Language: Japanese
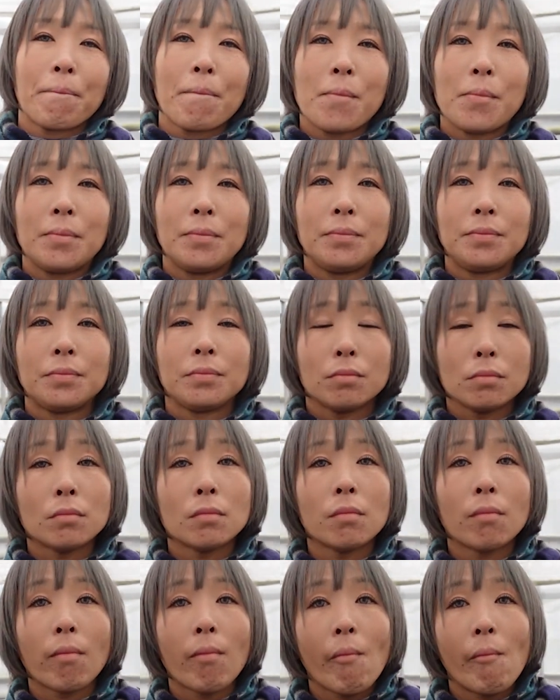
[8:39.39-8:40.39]
あのさ、
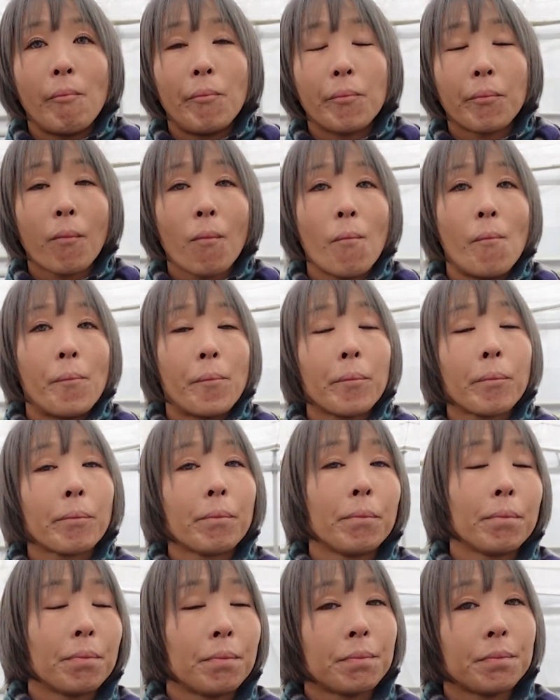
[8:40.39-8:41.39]
初心者
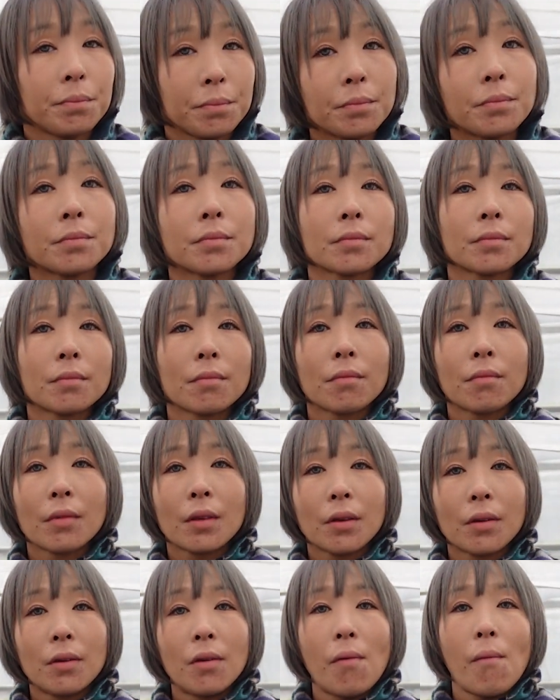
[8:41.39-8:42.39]
さんに
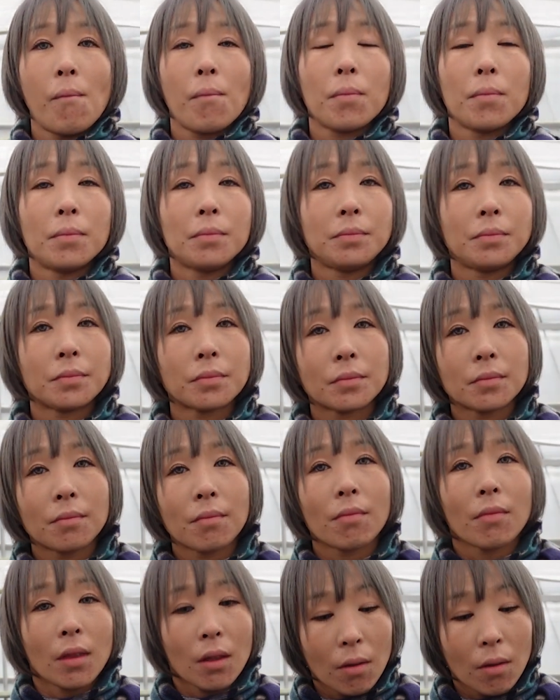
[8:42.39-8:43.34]
また最近ね